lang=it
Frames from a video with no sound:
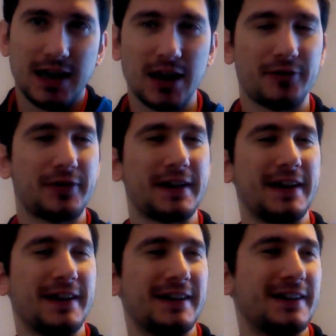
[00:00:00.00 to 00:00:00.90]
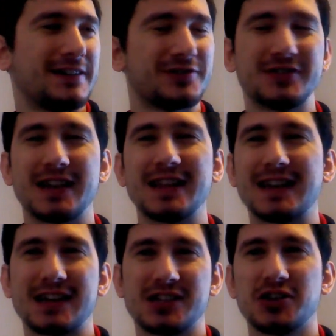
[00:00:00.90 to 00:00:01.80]
alla fine succede
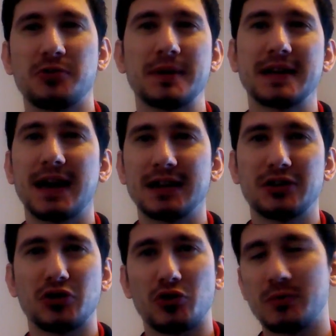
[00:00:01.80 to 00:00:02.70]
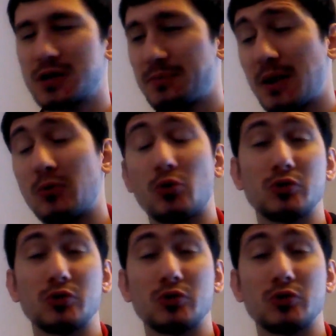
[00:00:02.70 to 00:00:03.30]
il casino mediatico come sappiamo